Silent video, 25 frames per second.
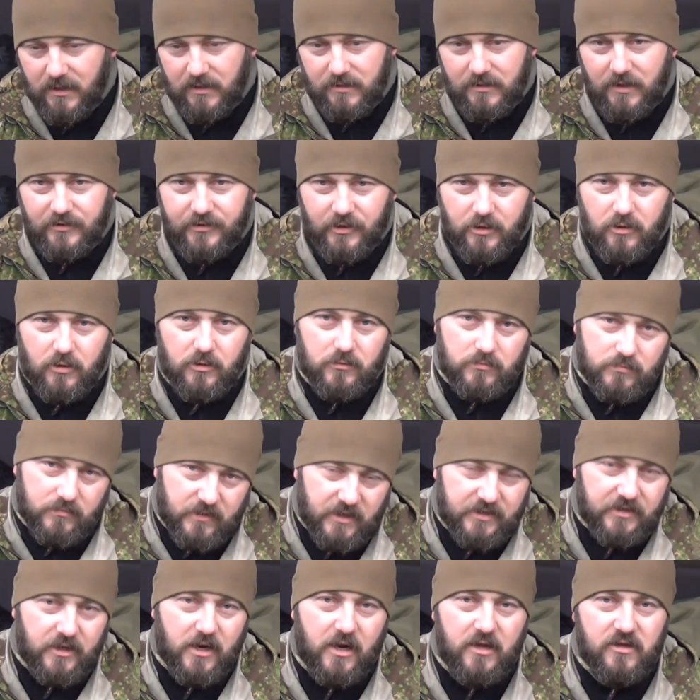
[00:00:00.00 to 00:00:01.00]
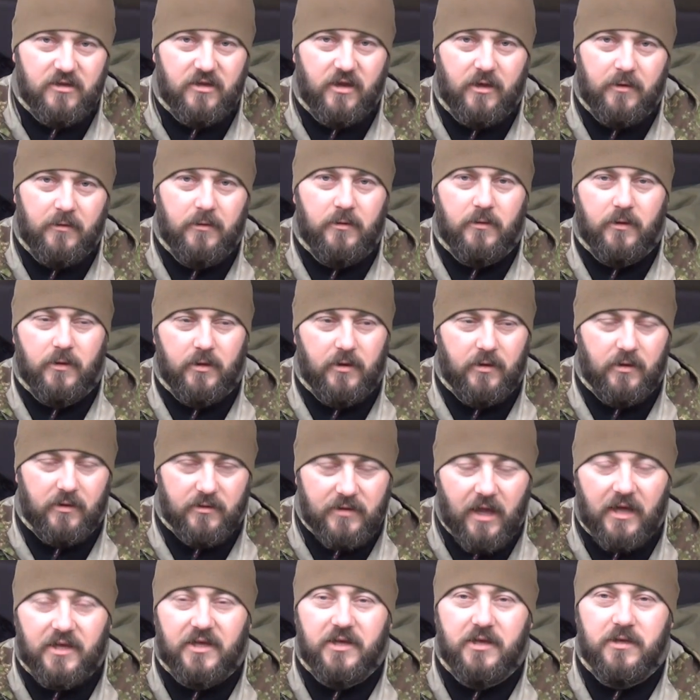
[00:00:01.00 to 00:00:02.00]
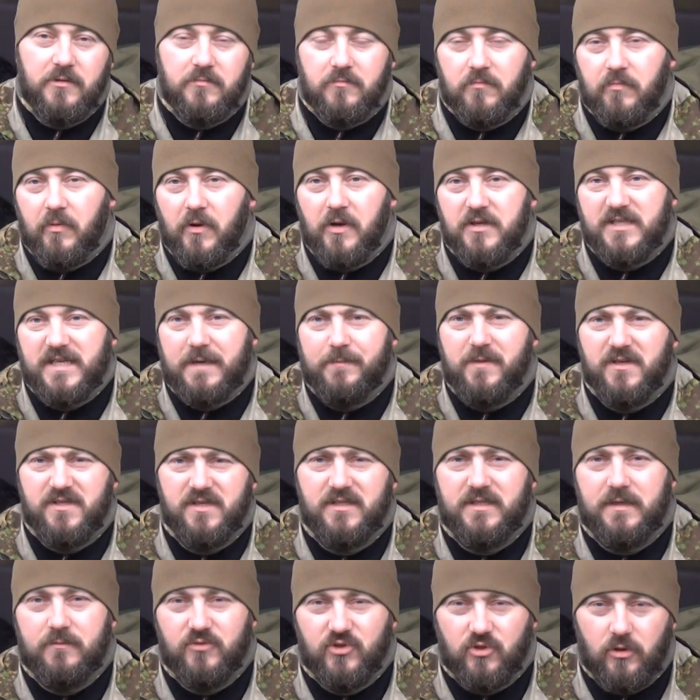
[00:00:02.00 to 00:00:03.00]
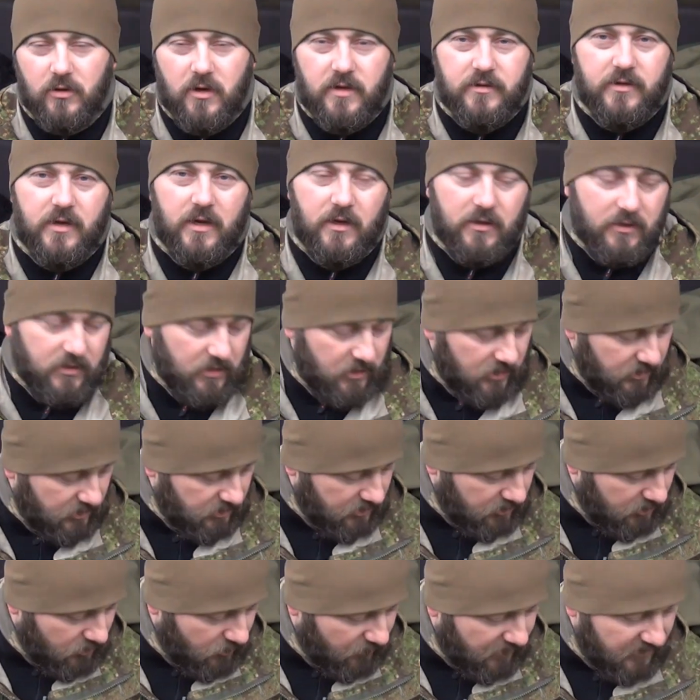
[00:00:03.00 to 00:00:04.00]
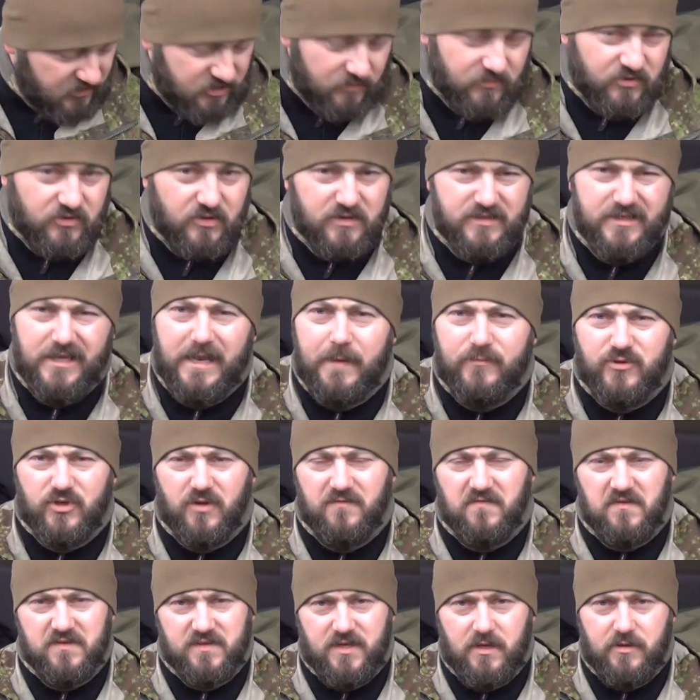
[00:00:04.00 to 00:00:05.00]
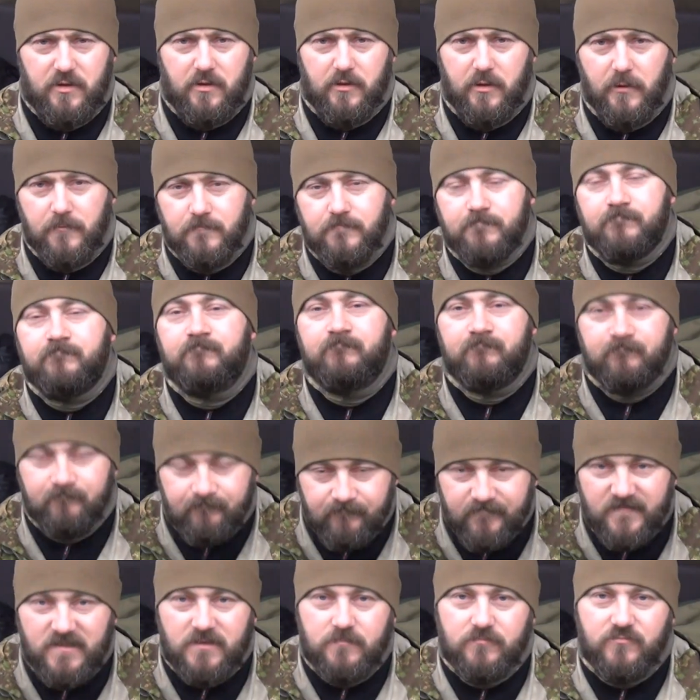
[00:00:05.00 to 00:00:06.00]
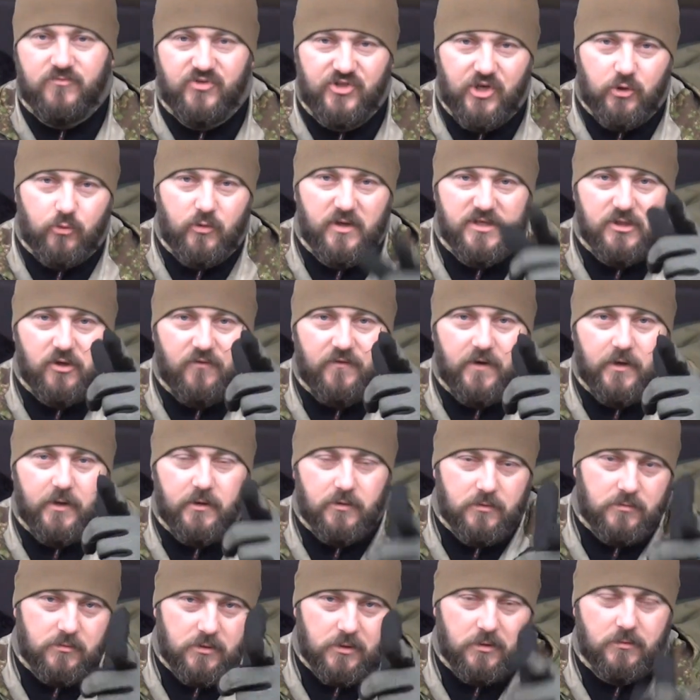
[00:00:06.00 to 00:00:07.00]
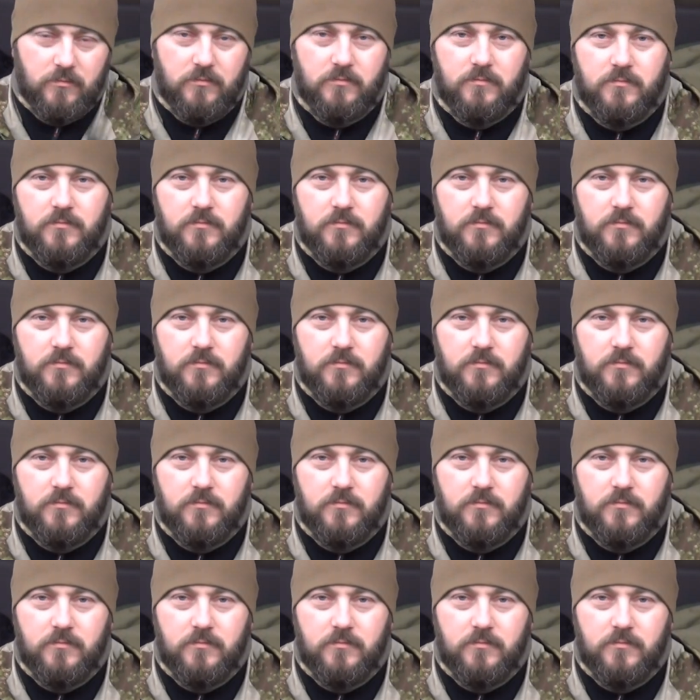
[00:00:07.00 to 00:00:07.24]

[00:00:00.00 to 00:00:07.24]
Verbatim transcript: Dlatego generalnie y, taki polecamy system szkolenia i, i, i uważam, uważam, że to jest najlepsze rozwiązanie. Nie? Dziękuję za uwagę.